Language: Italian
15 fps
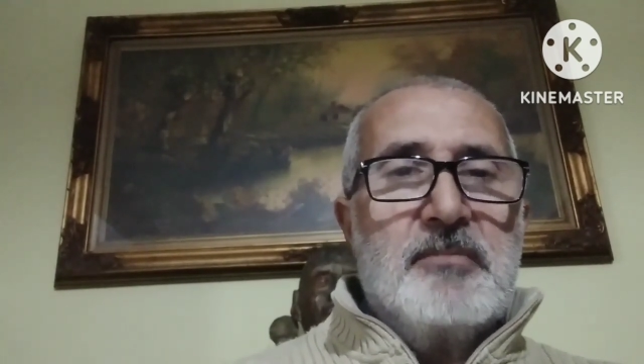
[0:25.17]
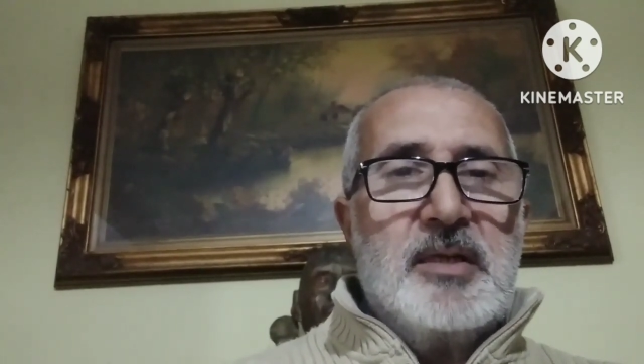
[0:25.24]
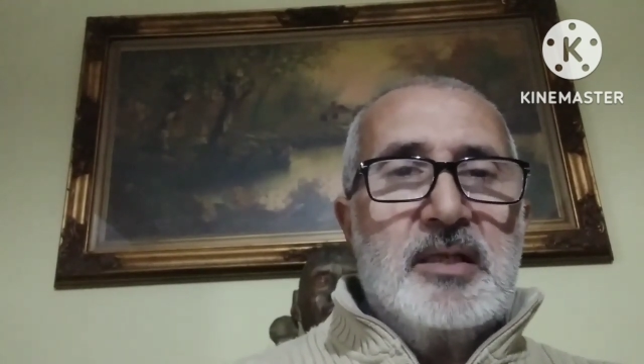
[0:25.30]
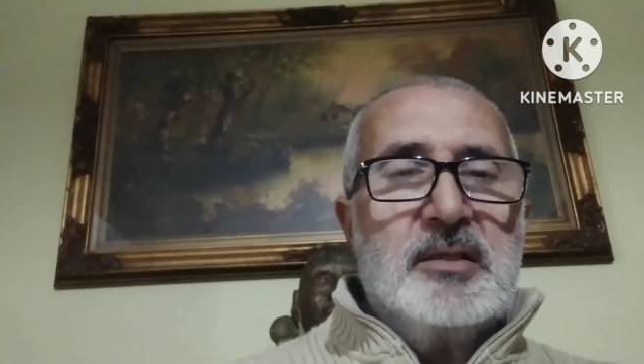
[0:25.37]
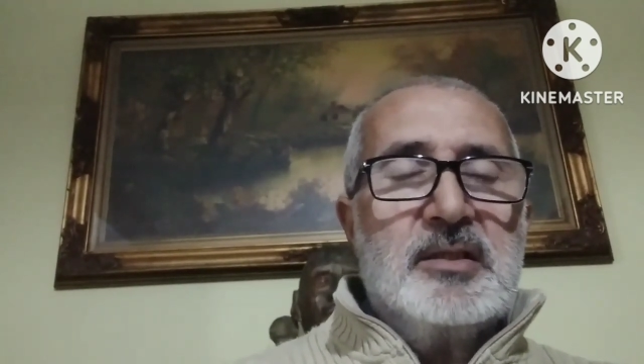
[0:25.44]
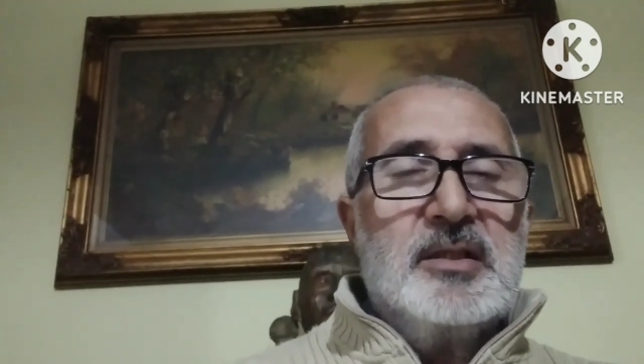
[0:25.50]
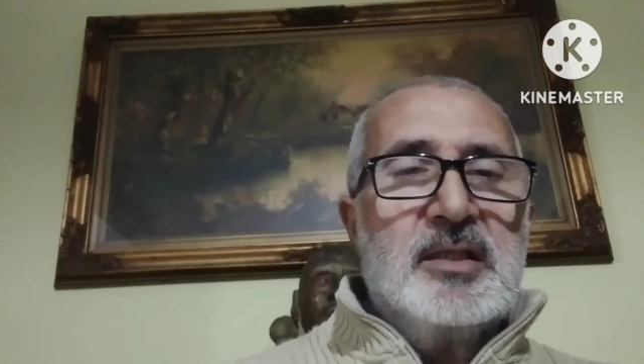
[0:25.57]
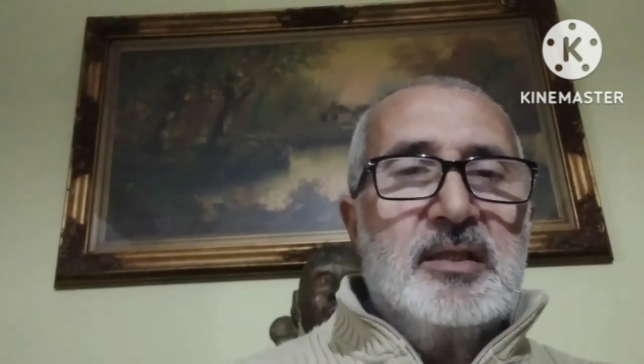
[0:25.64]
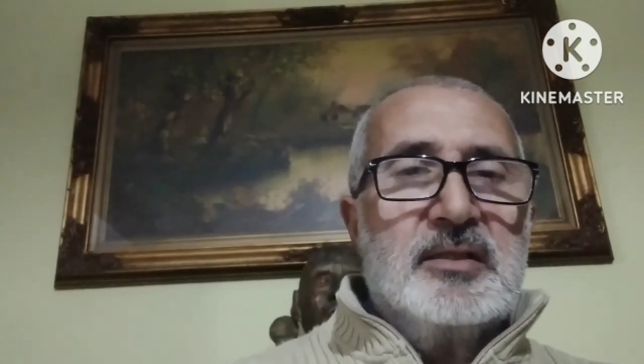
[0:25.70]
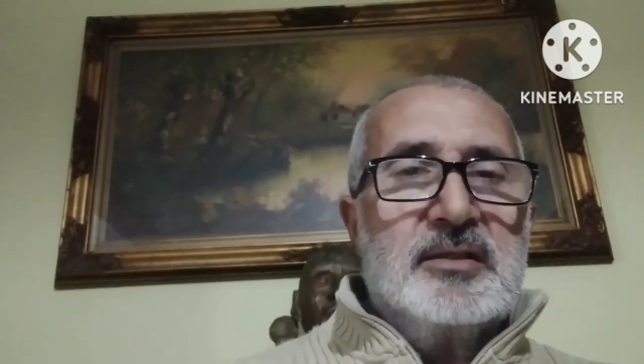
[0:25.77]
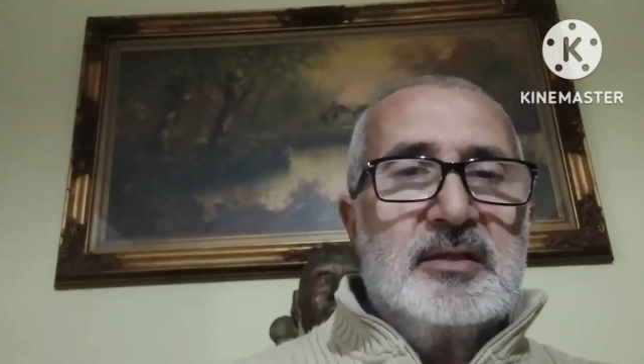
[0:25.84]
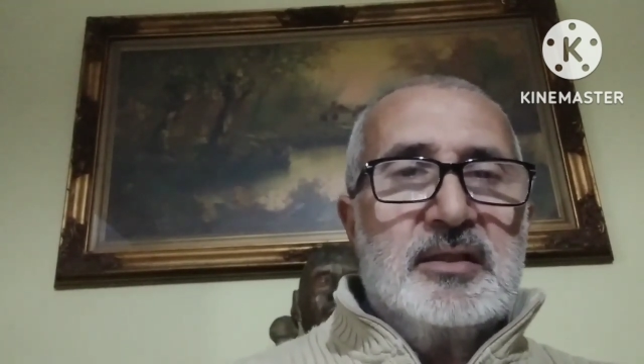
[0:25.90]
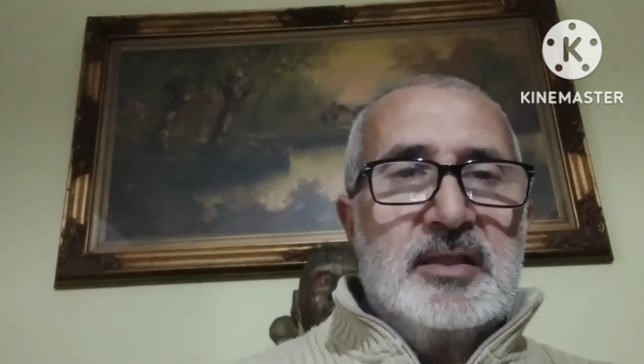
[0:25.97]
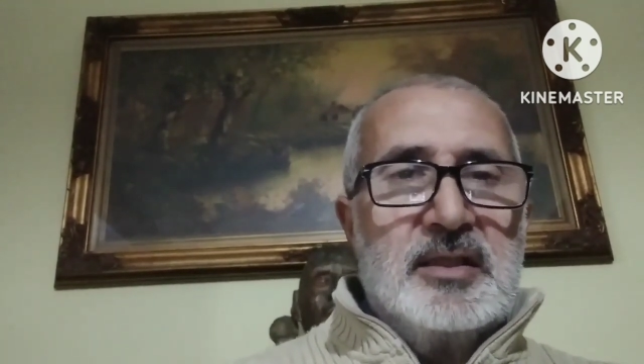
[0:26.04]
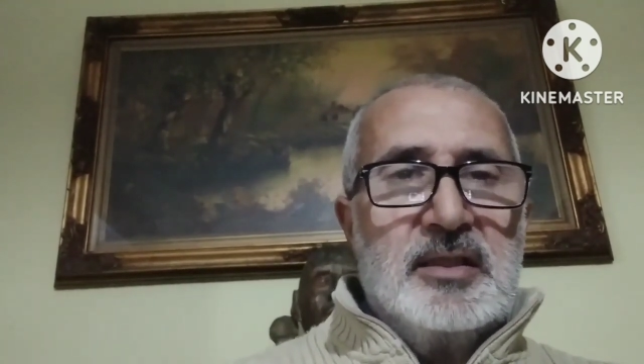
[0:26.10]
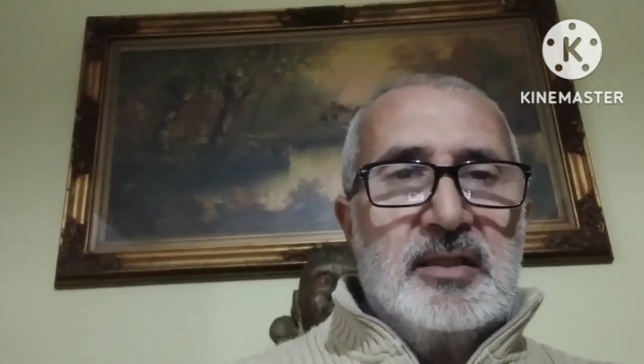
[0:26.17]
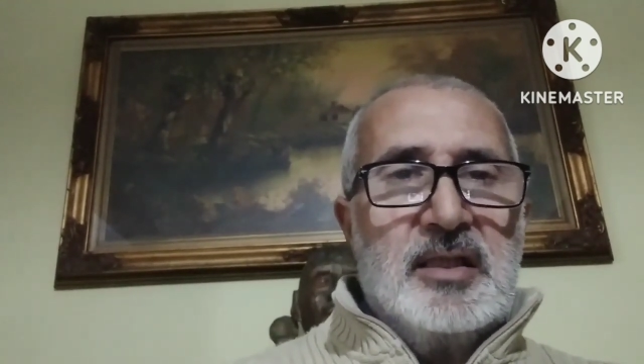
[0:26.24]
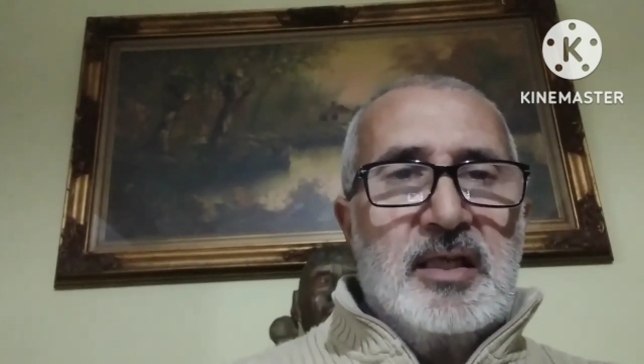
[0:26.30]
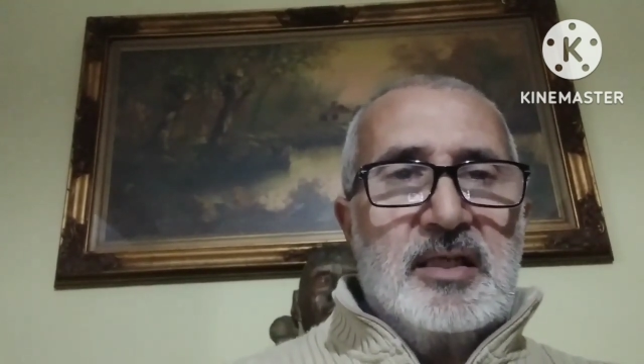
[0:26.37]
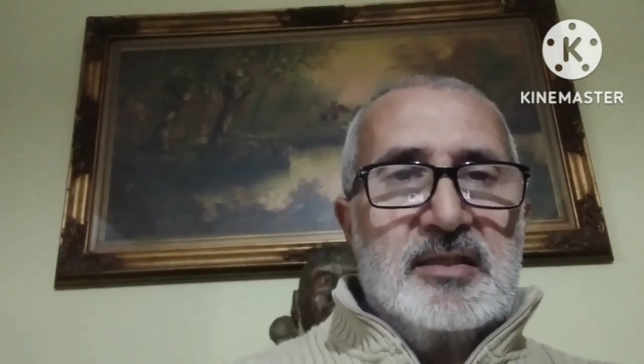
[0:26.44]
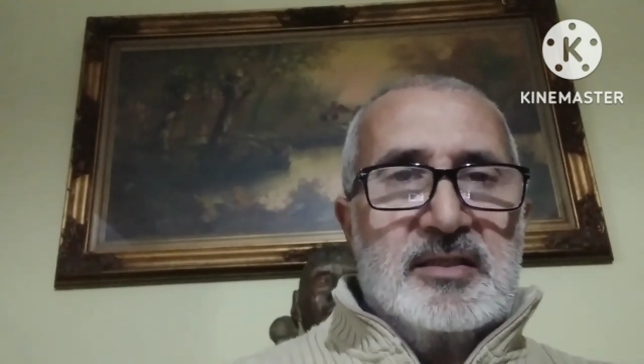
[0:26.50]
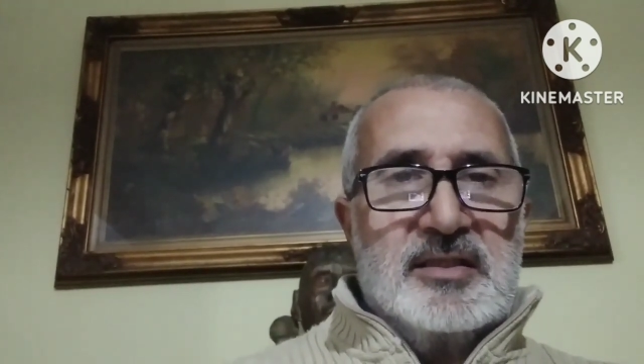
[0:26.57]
ben 3 a